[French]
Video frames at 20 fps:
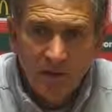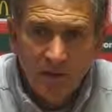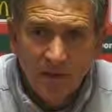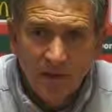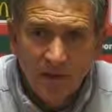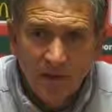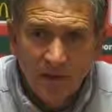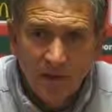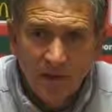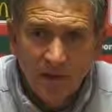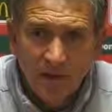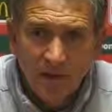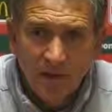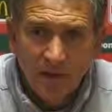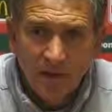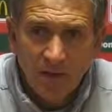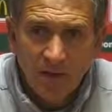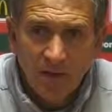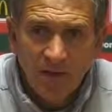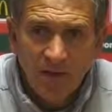qui a
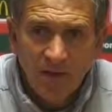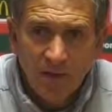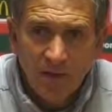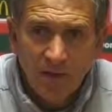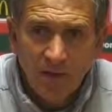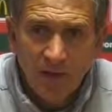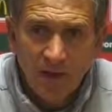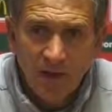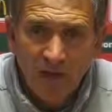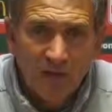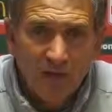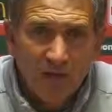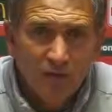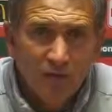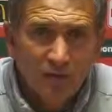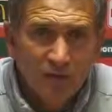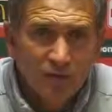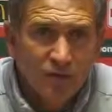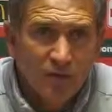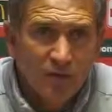un niveau qui n'a rien à voir
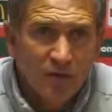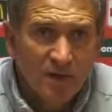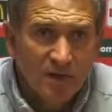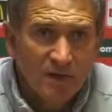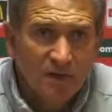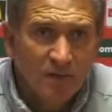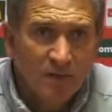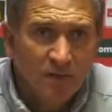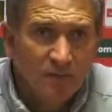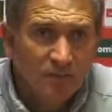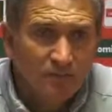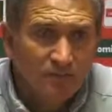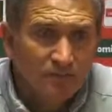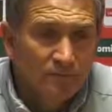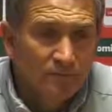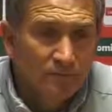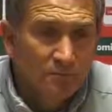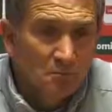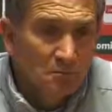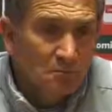avec son classement
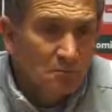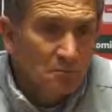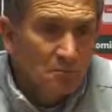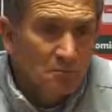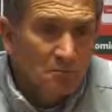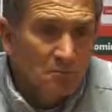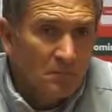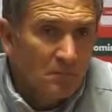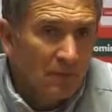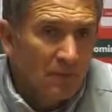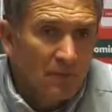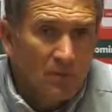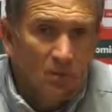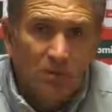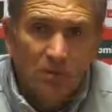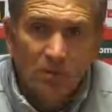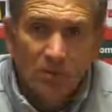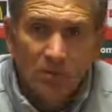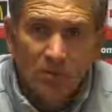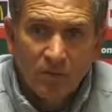
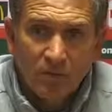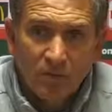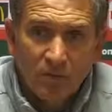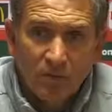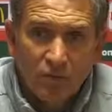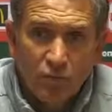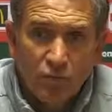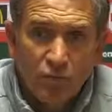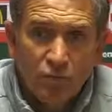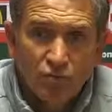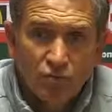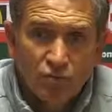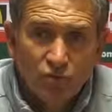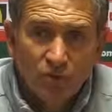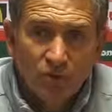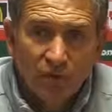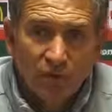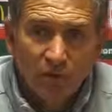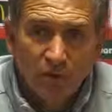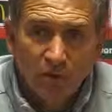que beaucoup de
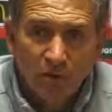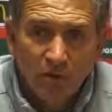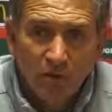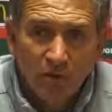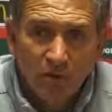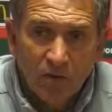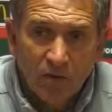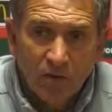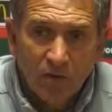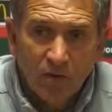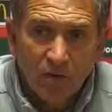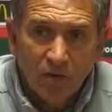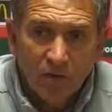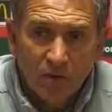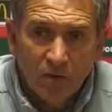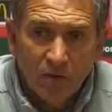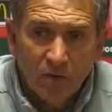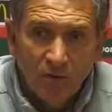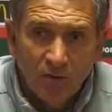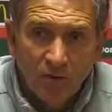joueurs euh,
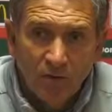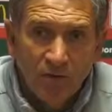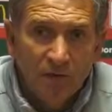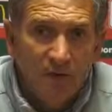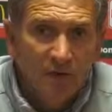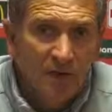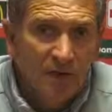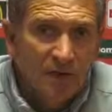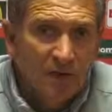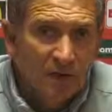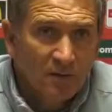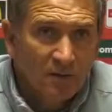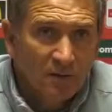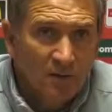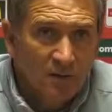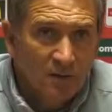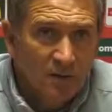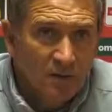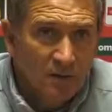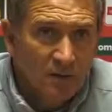de Ligue 1,
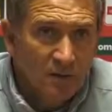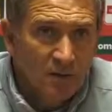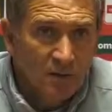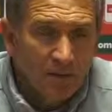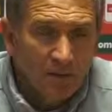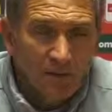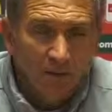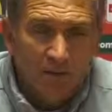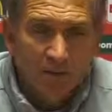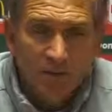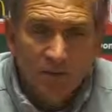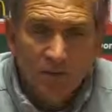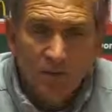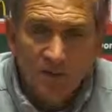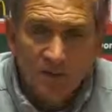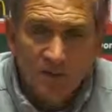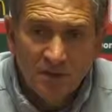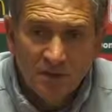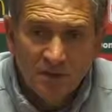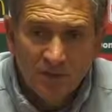
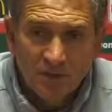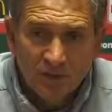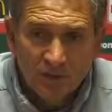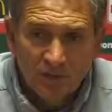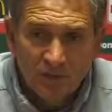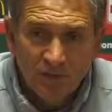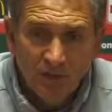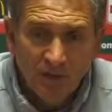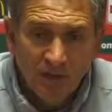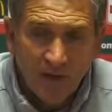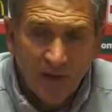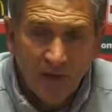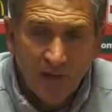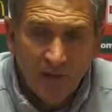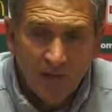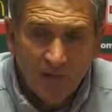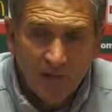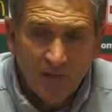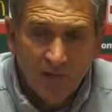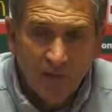Adeoti,
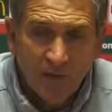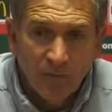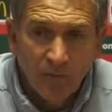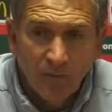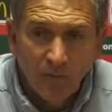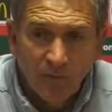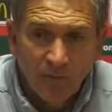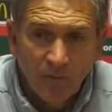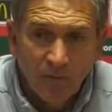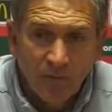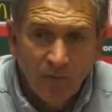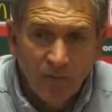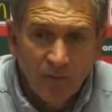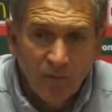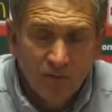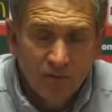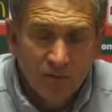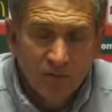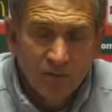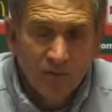Ferré, Philippe Otto,
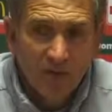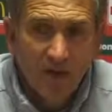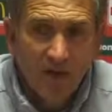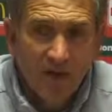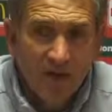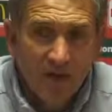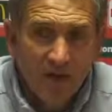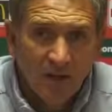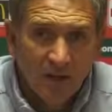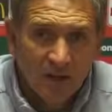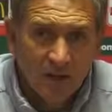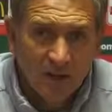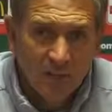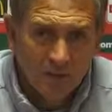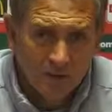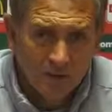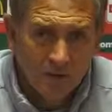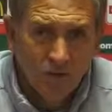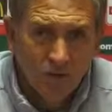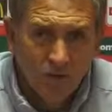Yatara, puis
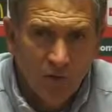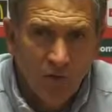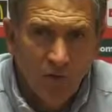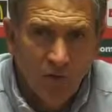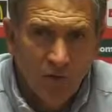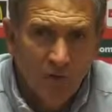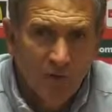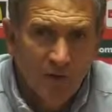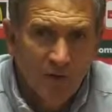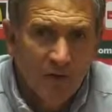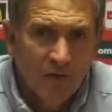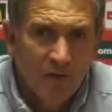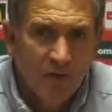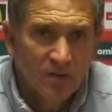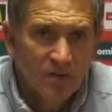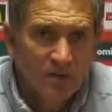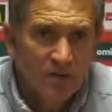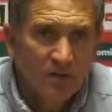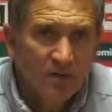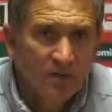des joueurs qui ont brillé en
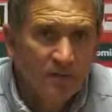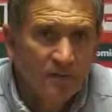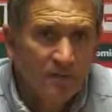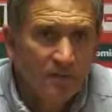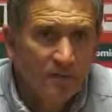Ligue 1.